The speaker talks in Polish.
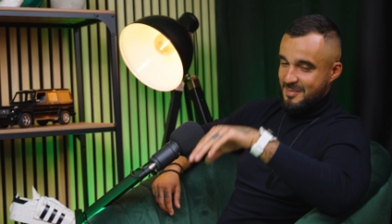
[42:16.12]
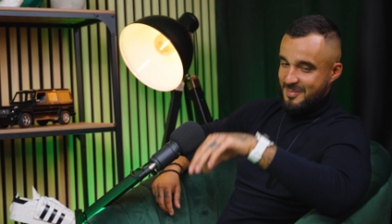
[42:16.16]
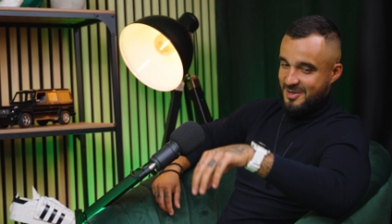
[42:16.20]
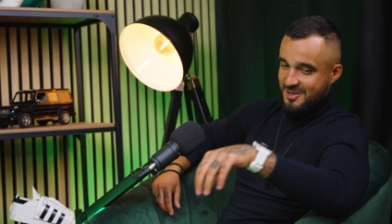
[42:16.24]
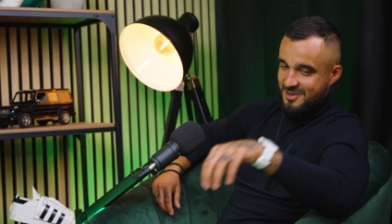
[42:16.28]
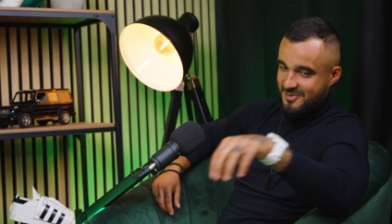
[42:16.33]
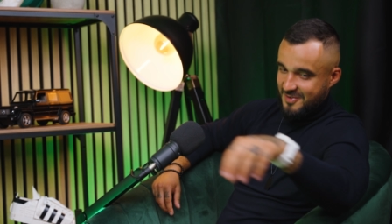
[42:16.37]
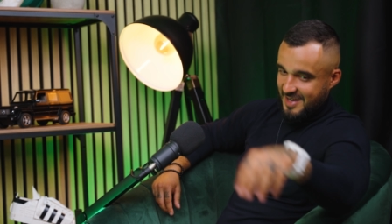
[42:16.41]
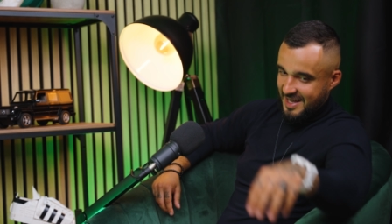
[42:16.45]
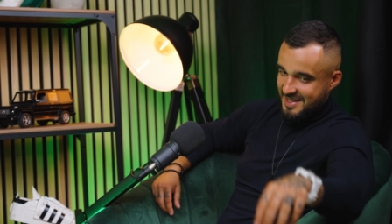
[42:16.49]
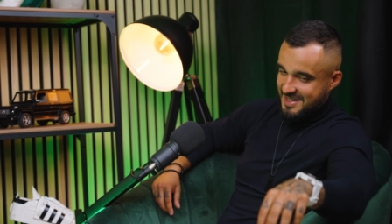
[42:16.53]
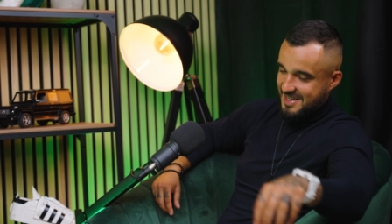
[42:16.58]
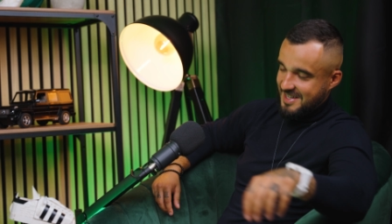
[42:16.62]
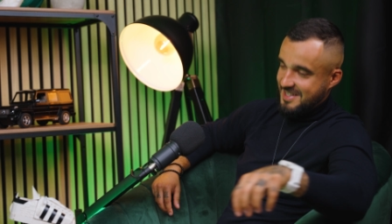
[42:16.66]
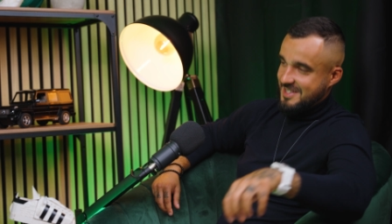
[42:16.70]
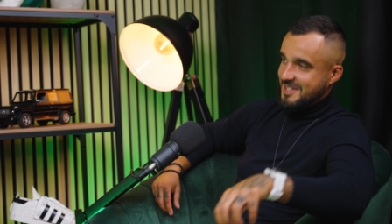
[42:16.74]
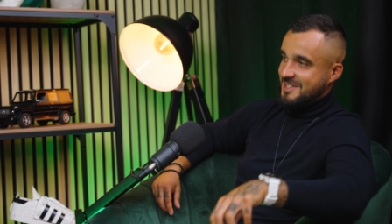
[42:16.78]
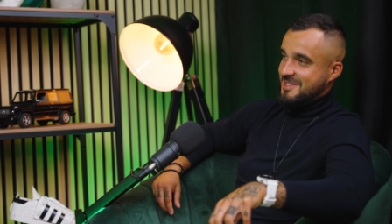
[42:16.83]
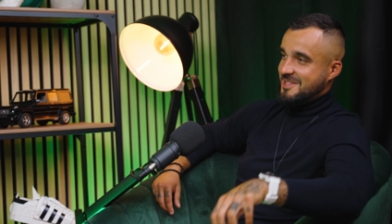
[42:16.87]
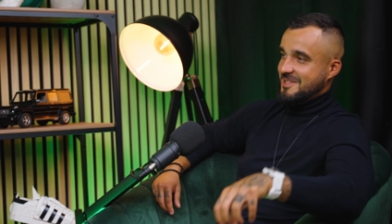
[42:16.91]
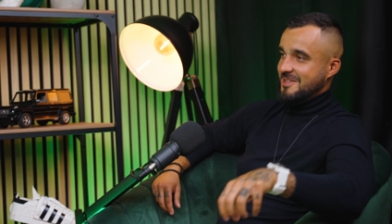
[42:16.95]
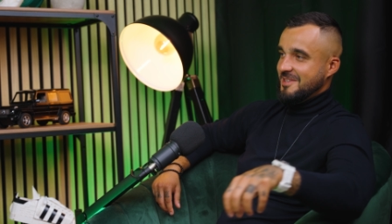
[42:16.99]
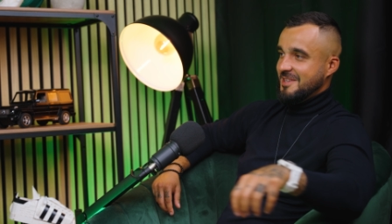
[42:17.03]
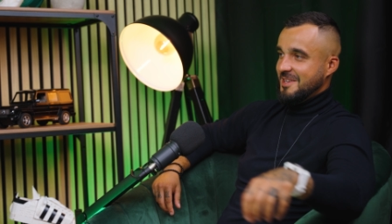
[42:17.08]
Albo
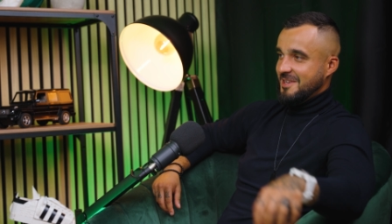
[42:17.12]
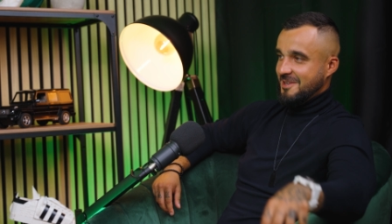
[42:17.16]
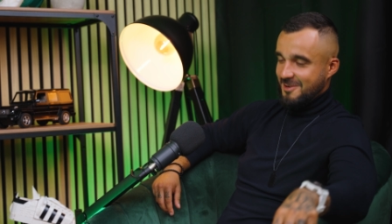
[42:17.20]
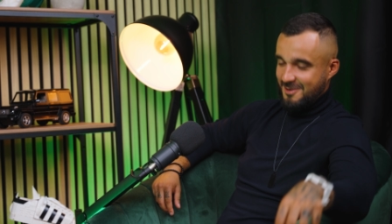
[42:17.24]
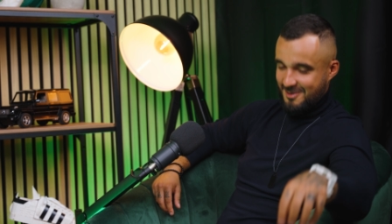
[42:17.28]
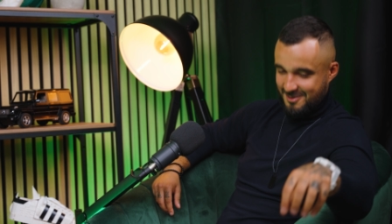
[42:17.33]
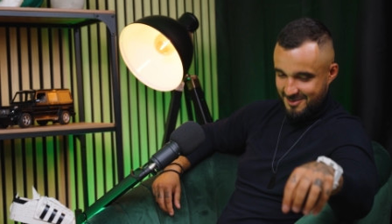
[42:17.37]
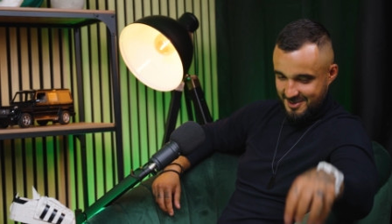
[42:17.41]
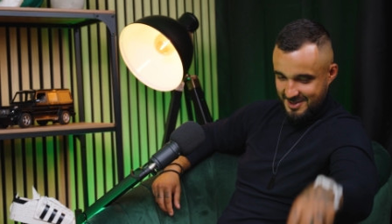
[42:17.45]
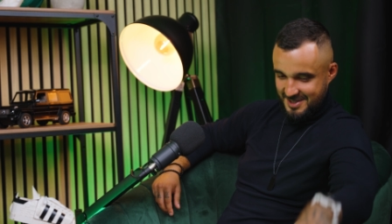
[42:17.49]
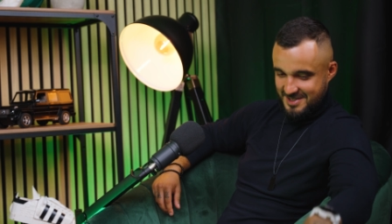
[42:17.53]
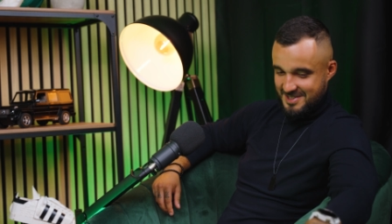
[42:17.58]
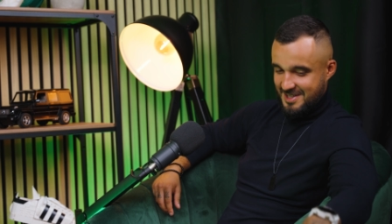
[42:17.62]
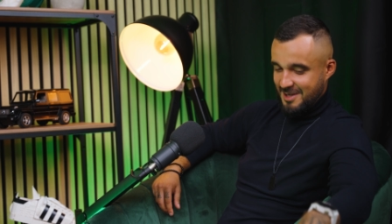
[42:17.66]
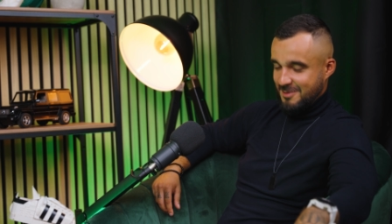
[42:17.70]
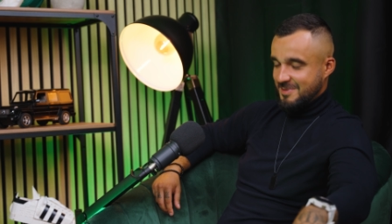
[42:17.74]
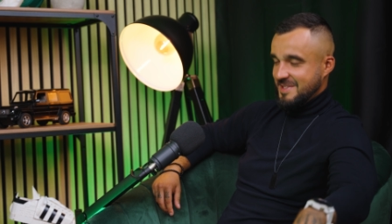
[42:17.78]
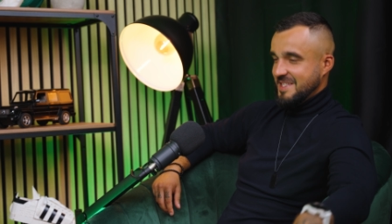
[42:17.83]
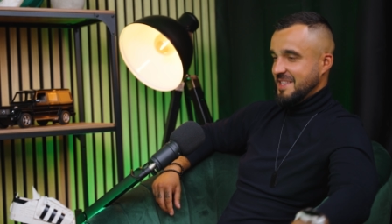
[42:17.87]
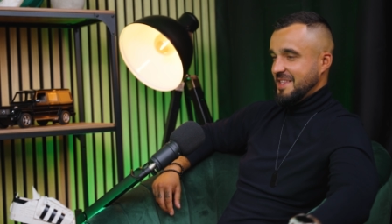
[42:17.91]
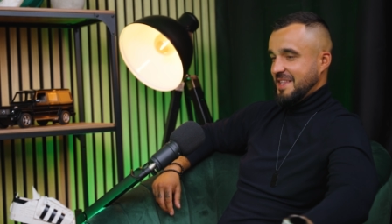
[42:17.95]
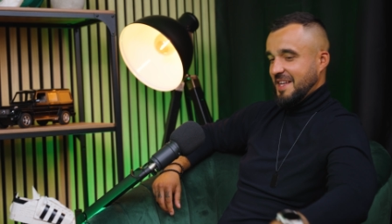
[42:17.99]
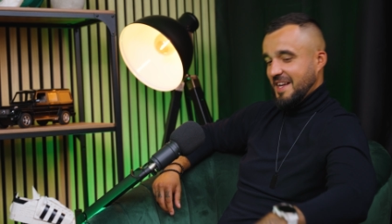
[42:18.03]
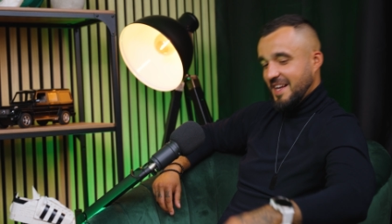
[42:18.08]
kwiatek na stoliku, który
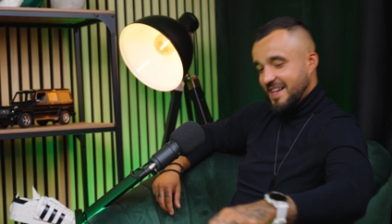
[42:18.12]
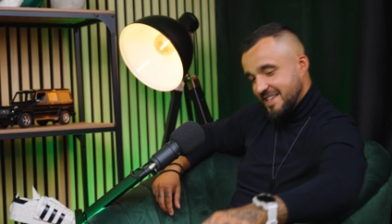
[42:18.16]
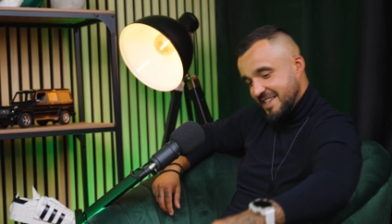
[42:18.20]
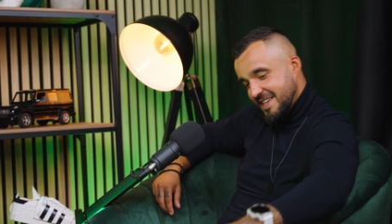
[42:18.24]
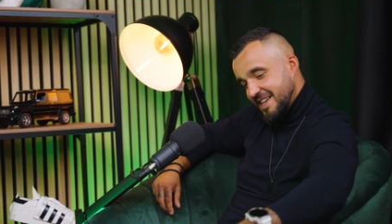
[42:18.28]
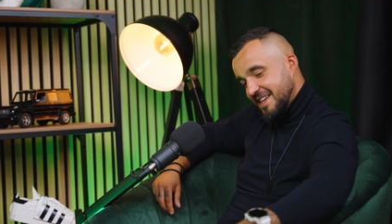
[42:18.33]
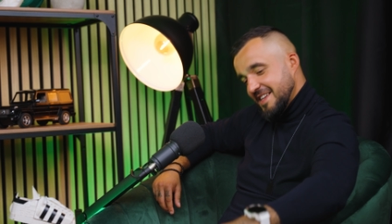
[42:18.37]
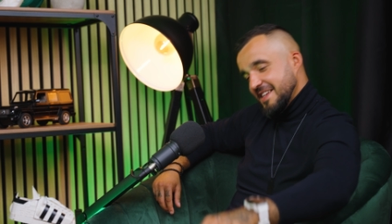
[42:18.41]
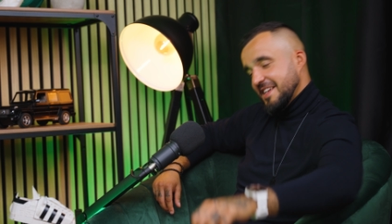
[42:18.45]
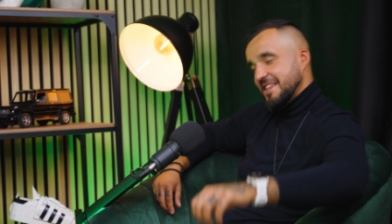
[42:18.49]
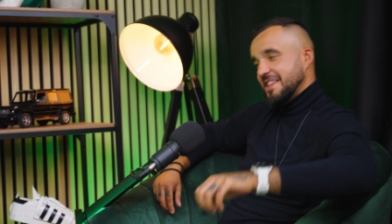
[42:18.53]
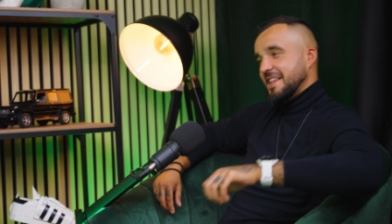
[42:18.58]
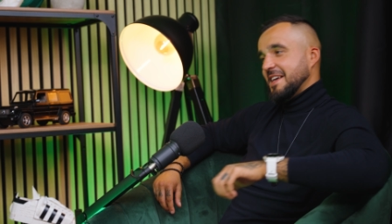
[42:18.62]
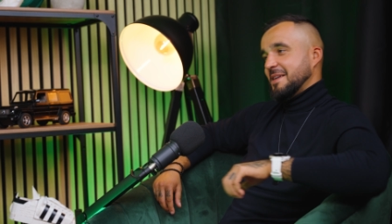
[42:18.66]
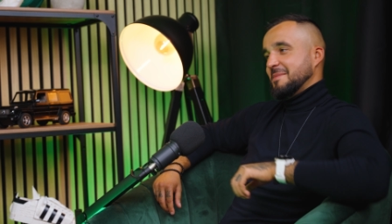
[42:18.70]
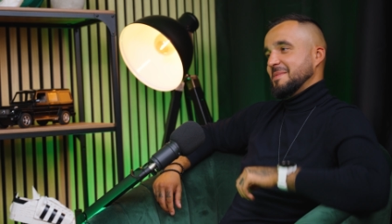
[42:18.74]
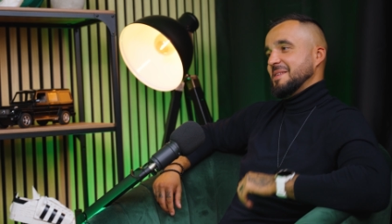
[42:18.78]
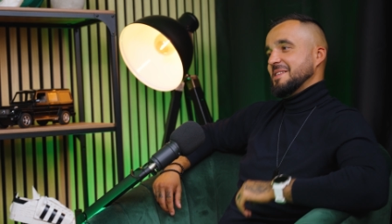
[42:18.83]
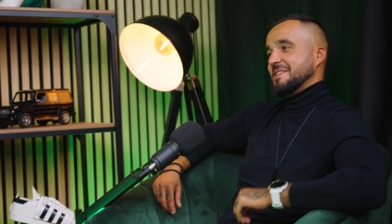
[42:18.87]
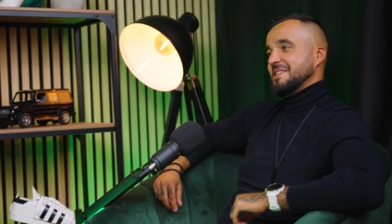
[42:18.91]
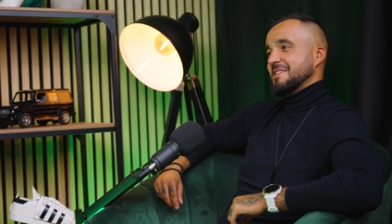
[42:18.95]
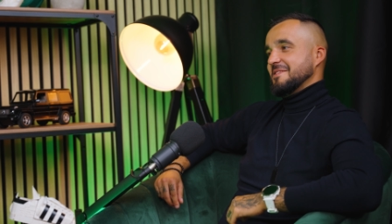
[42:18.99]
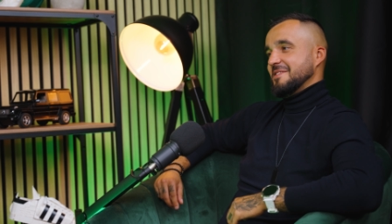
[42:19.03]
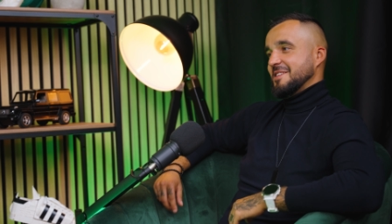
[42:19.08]
stał centralnie, a
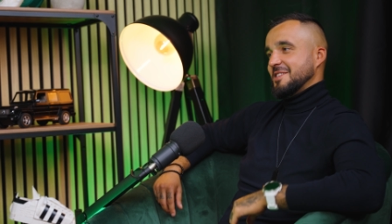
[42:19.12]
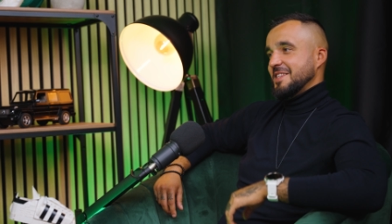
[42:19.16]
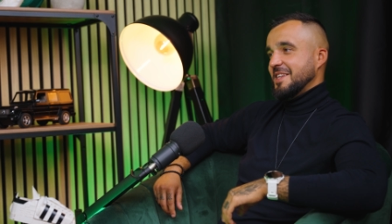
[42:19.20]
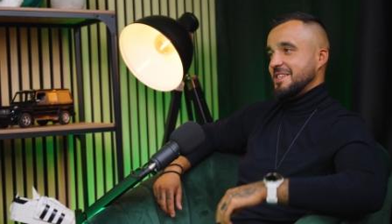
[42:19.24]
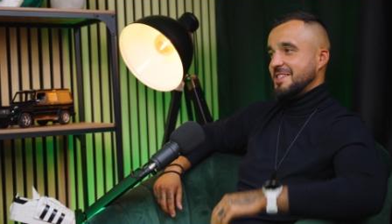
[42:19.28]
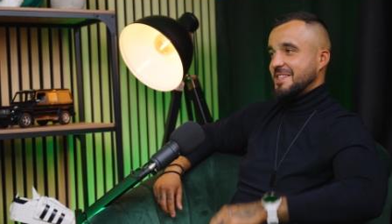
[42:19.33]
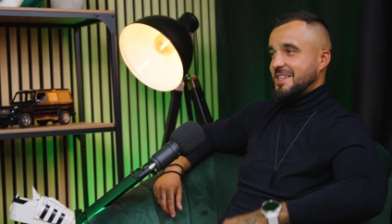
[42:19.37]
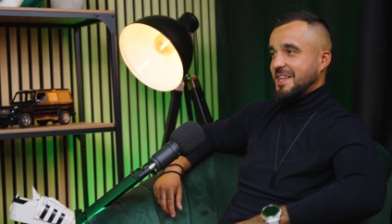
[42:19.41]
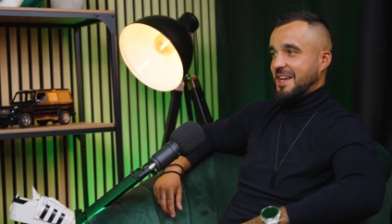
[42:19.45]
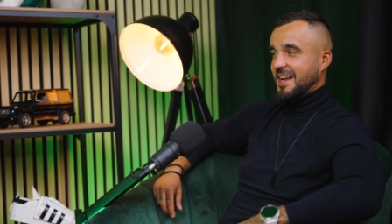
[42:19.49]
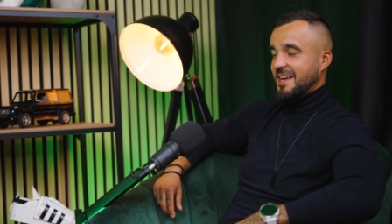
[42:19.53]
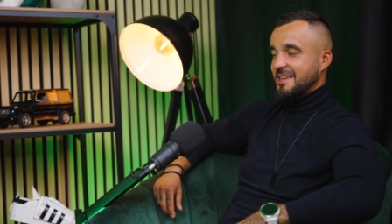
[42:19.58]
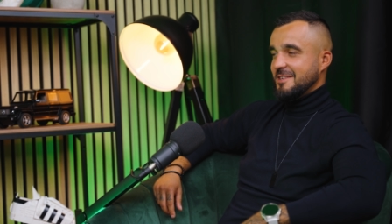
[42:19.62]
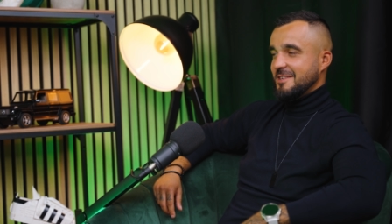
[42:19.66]
jednak jednak będzie, wiesz, na